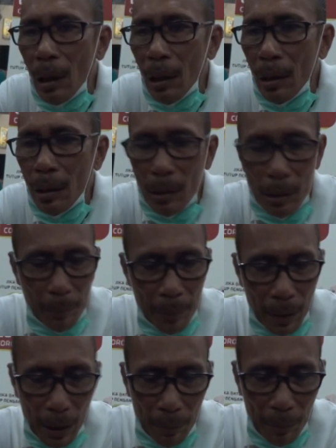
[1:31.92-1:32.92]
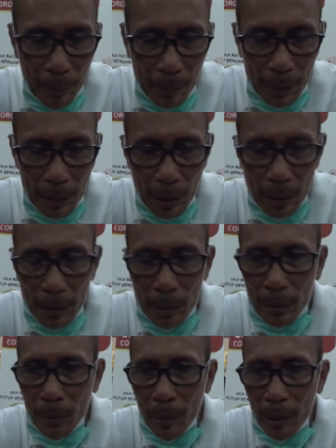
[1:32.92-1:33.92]
Eh, benar bahwasanya
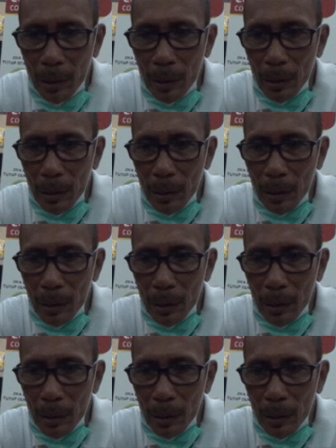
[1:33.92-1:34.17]
sesuai